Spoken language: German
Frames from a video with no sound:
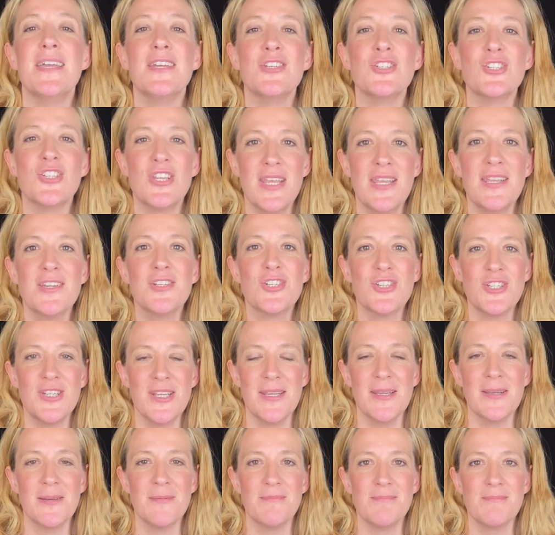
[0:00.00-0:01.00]
Stehe,
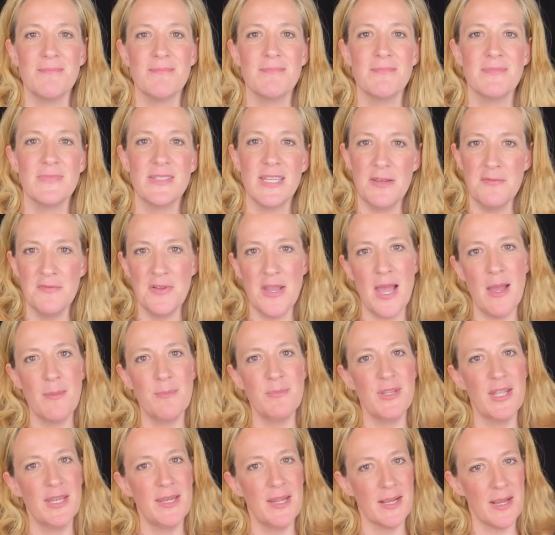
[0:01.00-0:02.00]
stehe, denn wir
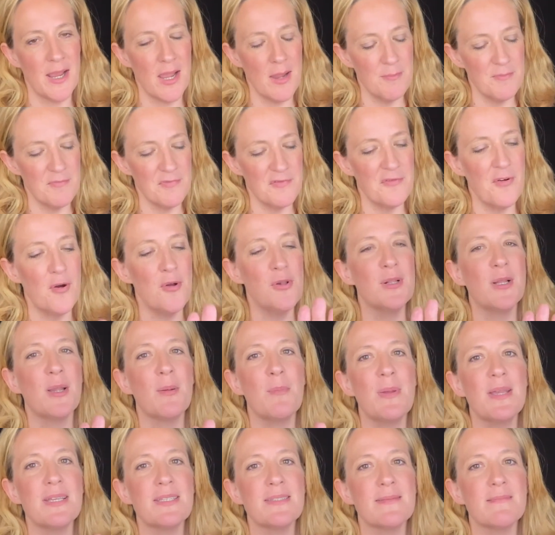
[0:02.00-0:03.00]
haben deiner Gaben voll
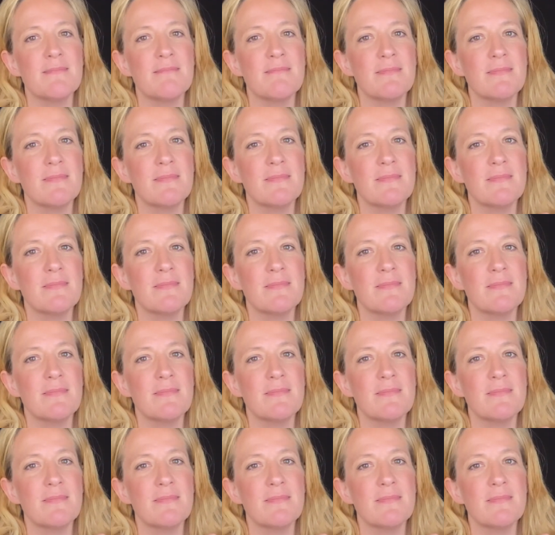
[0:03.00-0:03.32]
gemessen.